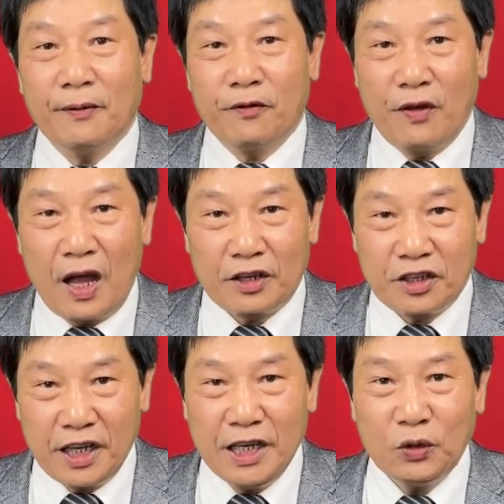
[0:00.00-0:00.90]
và
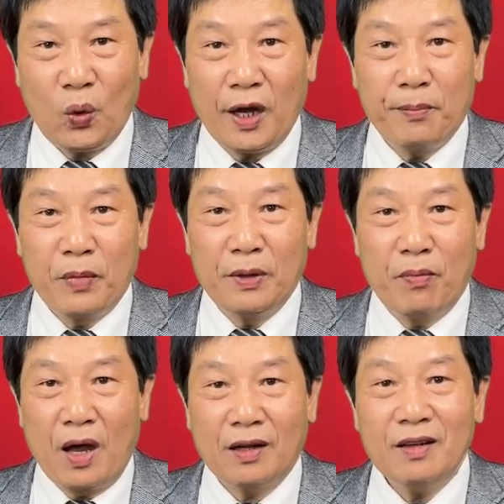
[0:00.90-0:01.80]
trí tuệ
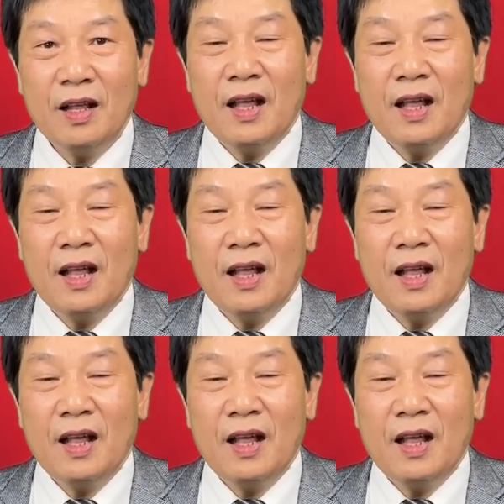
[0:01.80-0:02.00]
minh mẫn